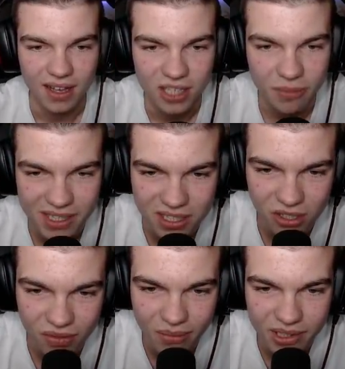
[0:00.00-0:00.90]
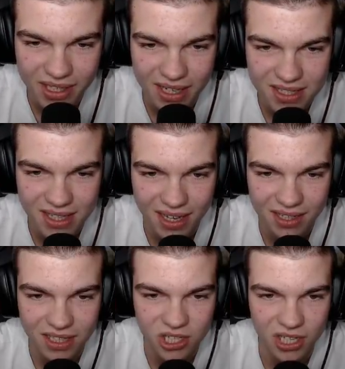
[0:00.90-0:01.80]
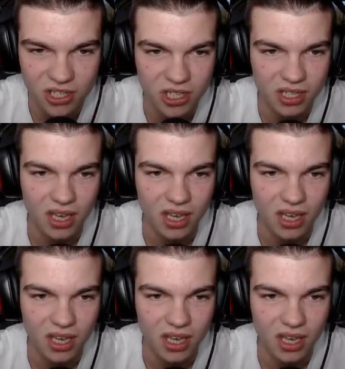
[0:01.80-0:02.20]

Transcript: Dobra, schowamy teraz tak, te rzeczy.